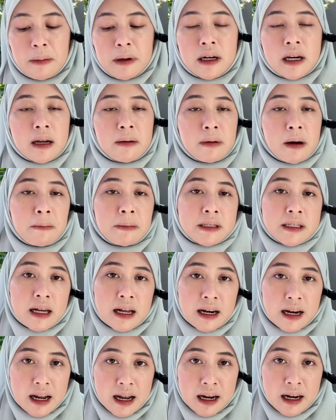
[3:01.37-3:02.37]
menerima
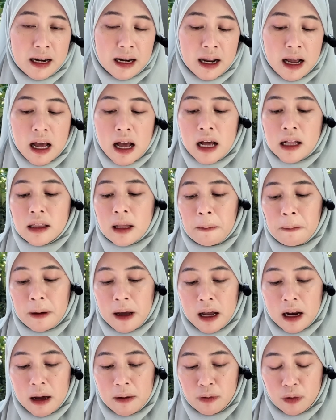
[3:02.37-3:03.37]
pesanan tapi
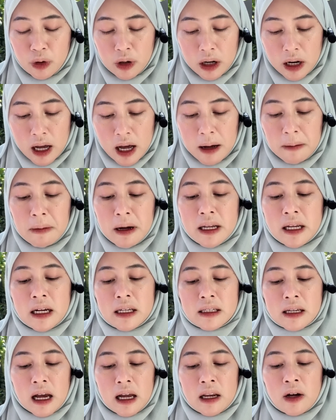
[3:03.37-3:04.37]
alhamdulillah banyak
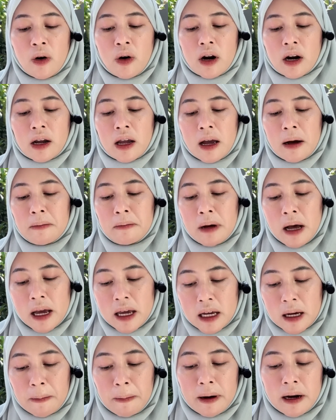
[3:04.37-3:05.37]
sekali orang yang
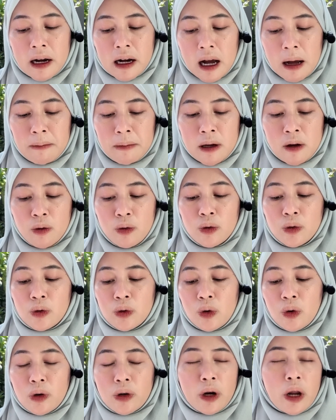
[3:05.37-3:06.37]
baik kepada kami
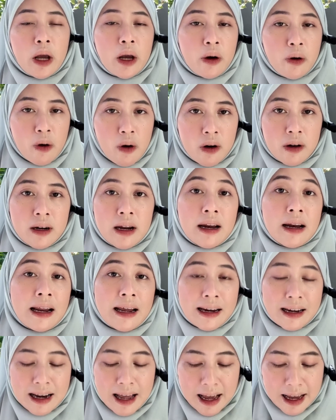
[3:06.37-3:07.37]
untuk nengok dan
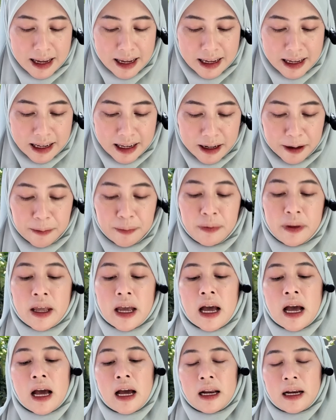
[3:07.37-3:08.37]
lain-lain
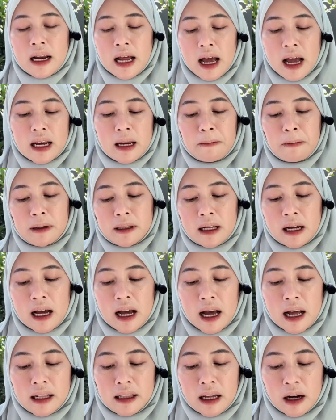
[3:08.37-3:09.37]
Nah, di
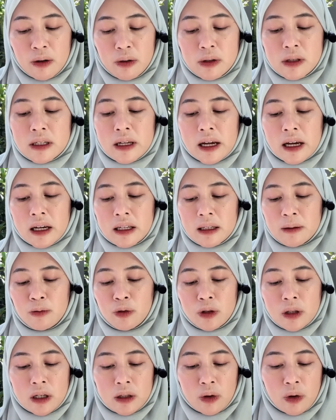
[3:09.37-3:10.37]
pertengahan tahun saya ketemu
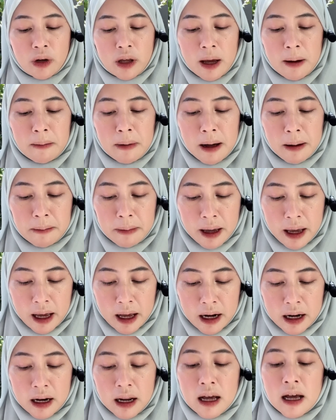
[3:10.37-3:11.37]
TikToknya Mbak
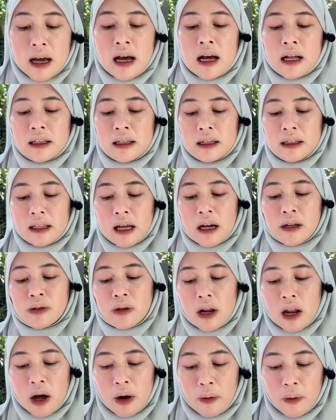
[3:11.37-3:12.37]
Mel tentang
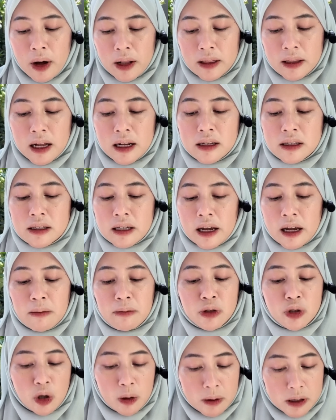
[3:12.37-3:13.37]
sholawat dan saya
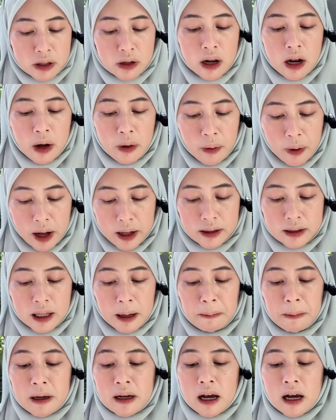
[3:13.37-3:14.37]
mencoba sholawat,
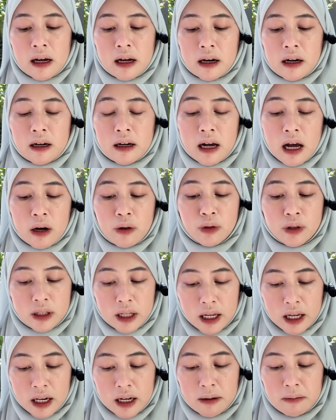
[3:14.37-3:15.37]
tapi nggak nggak
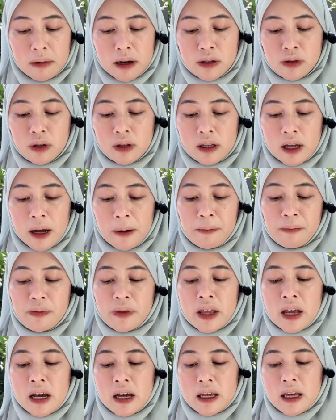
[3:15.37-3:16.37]
rutin. Maksudnya
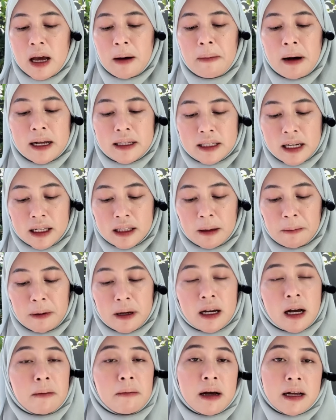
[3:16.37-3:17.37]
ya baca tapi
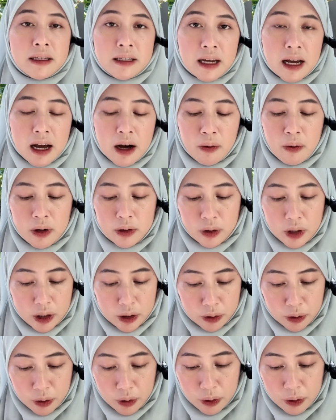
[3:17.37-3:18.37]
nggak banyak waktu
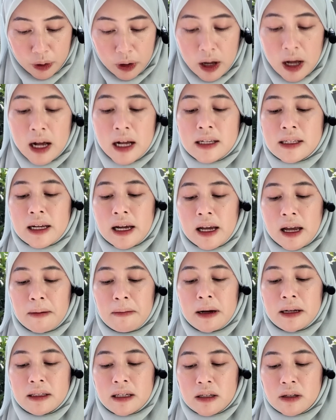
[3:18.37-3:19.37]
itu. Saya
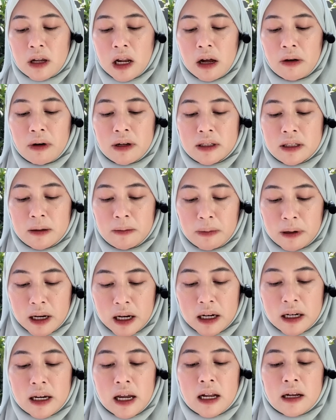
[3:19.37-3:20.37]
baca sholawat
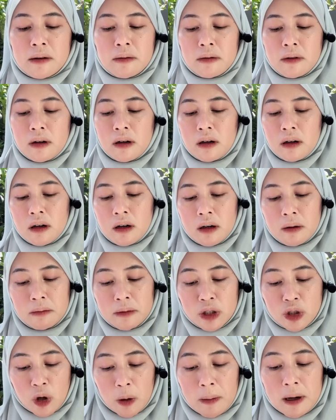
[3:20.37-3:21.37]
Jibril dan
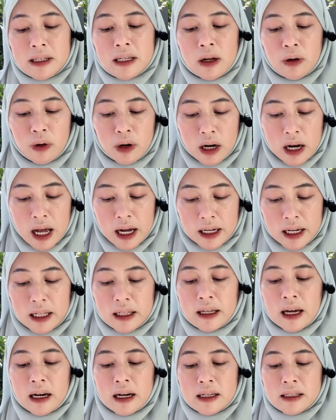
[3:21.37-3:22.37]
mencoba jalur langit
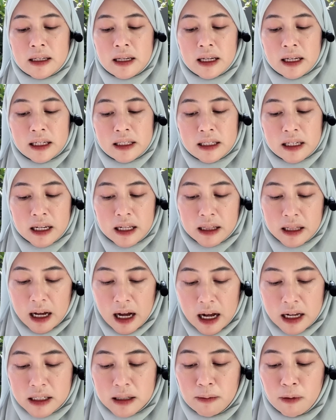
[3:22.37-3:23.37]
karena sedikit
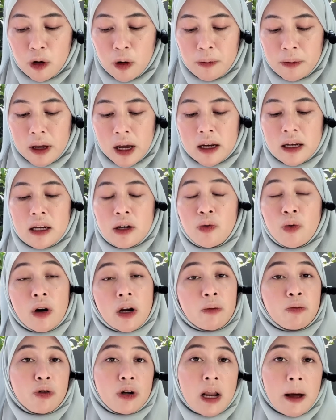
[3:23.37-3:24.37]
cerita sebelumnya di
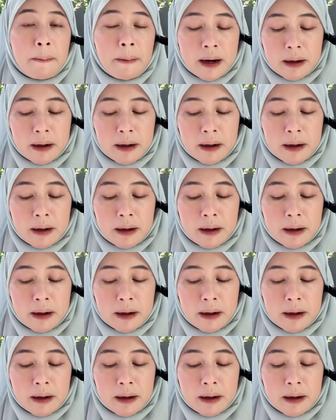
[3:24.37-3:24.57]
2018